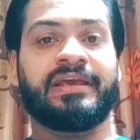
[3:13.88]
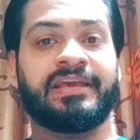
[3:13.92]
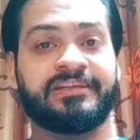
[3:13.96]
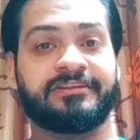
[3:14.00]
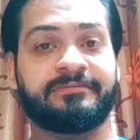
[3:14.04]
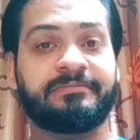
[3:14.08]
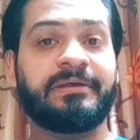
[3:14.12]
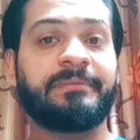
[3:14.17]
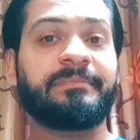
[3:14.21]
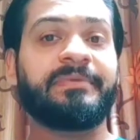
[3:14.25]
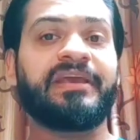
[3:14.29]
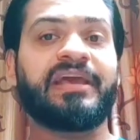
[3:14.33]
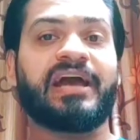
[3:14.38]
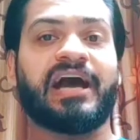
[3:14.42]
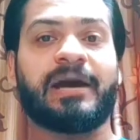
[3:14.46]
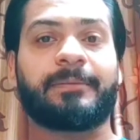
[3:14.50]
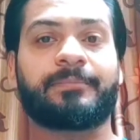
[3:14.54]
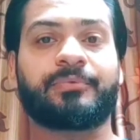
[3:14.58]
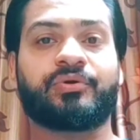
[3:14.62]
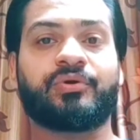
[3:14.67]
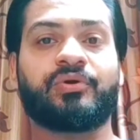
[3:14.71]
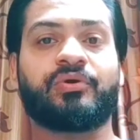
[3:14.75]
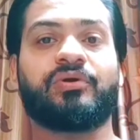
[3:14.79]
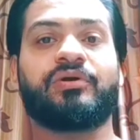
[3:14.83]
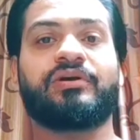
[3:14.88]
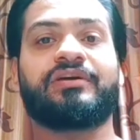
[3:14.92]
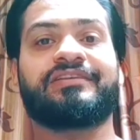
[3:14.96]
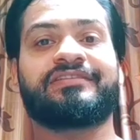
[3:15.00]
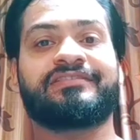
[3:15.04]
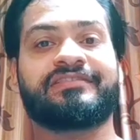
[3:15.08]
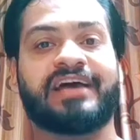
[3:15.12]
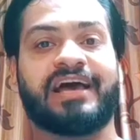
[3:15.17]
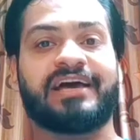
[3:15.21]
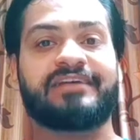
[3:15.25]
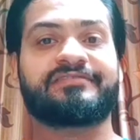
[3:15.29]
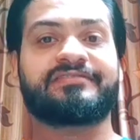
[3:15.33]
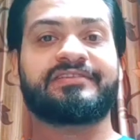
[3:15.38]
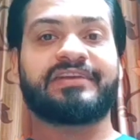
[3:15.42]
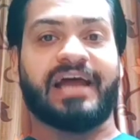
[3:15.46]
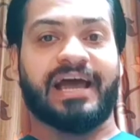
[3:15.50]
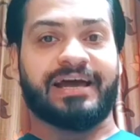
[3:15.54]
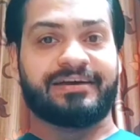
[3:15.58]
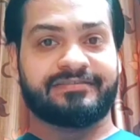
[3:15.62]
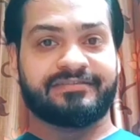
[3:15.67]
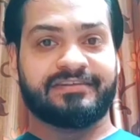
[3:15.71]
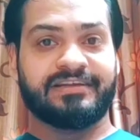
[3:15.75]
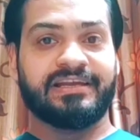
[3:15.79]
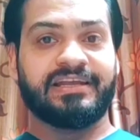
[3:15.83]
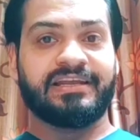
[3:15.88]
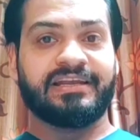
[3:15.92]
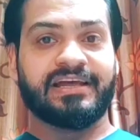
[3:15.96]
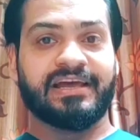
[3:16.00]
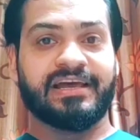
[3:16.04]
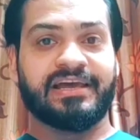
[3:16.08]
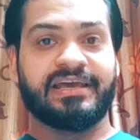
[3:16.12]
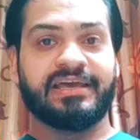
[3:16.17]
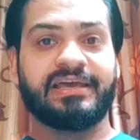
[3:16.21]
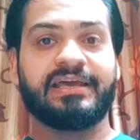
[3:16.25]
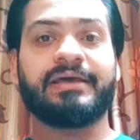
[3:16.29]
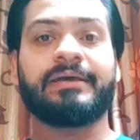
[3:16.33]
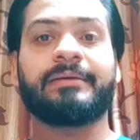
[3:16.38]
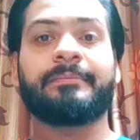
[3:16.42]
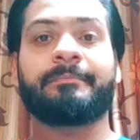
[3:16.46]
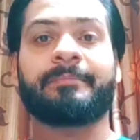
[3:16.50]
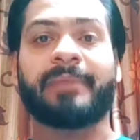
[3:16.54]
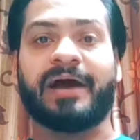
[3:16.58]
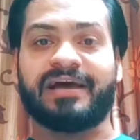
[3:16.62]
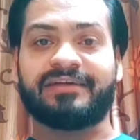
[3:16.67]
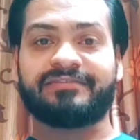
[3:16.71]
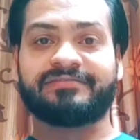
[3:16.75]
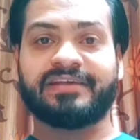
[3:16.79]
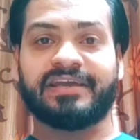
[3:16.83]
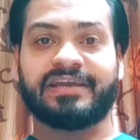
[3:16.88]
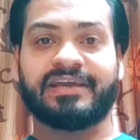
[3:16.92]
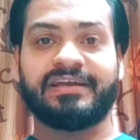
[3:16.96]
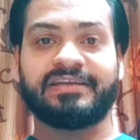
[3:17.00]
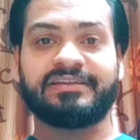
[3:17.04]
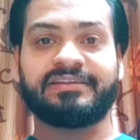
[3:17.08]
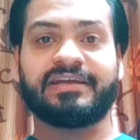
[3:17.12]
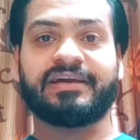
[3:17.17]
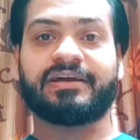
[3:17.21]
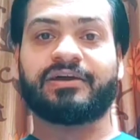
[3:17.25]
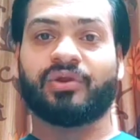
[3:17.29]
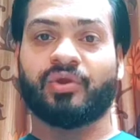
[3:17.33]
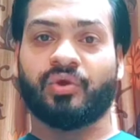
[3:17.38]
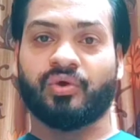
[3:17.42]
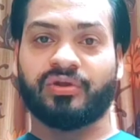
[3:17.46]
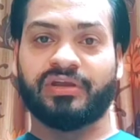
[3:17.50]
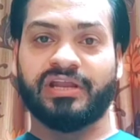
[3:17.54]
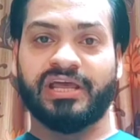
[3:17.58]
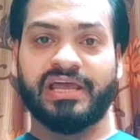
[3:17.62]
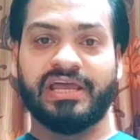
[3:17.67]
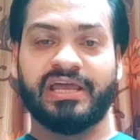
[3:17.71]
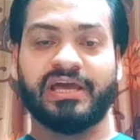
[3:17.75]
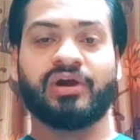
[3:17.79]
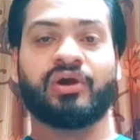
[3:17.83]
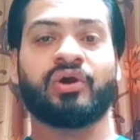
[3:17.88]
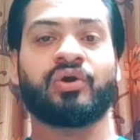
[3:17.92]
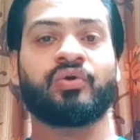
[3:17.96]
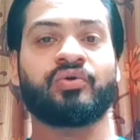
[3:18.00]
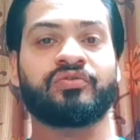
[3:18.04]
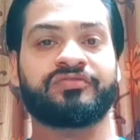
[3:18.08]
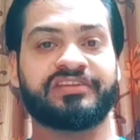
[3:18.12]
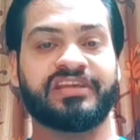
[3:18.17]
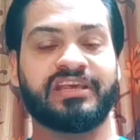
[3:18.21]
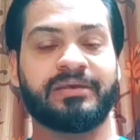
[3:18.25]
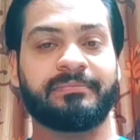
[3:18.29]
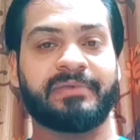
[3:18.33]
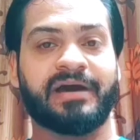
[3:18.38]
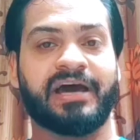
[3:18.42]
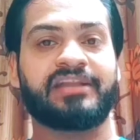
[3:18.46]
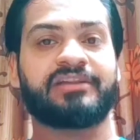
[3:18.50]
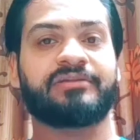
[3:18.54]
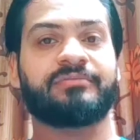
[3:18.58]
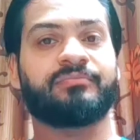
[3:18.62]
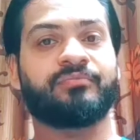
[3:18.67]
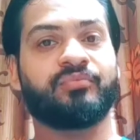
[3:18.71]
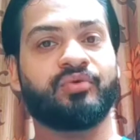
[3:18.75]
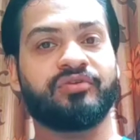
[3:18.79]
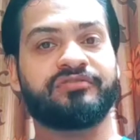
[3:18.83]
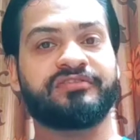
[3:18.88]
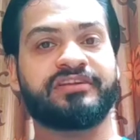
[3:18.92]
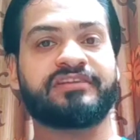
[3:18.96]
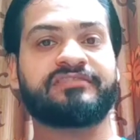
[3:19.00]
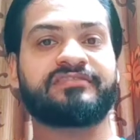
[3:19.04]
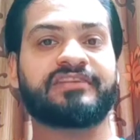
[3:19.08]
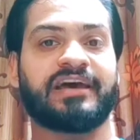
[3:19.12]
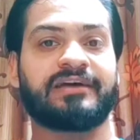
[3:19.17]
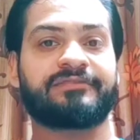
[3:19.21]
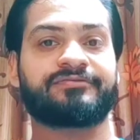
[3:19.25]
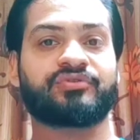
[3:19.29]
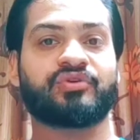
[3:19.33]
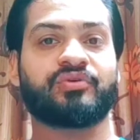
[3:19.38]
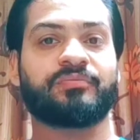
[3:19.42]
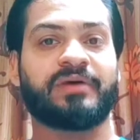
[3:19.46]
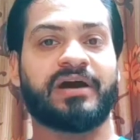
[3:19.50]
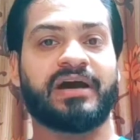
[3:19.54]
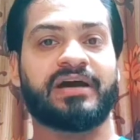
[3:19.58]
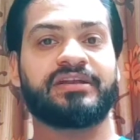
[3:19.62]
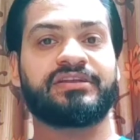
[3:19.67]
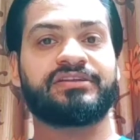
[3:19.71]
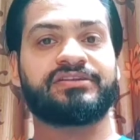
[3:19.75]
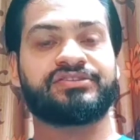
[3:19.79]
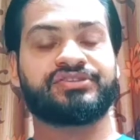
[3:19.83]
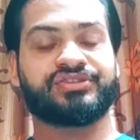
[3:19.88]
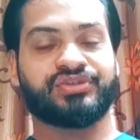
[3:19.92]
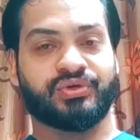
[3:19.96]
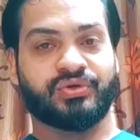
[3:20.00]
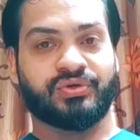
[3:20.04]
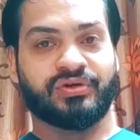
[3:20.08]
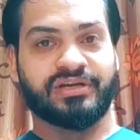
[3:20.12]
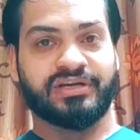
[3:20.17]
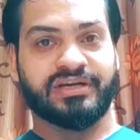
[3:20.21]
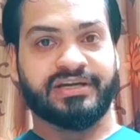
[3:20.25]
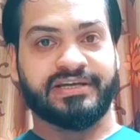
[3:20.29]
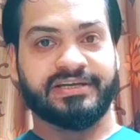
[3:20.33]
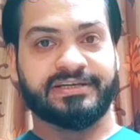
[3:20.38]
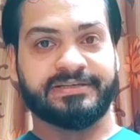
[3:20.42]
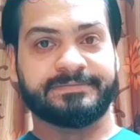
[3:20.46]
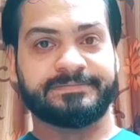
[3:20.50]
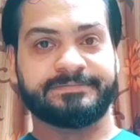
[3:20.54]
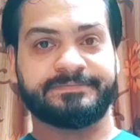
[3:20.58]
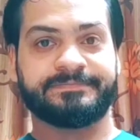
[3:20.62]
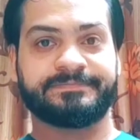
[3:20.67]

इसमें भी आपको सांस नाक से लेना है पाँच सेकंड तक रोकना है और उसके बाद मुंह से सांस को बाहर छोड़ना है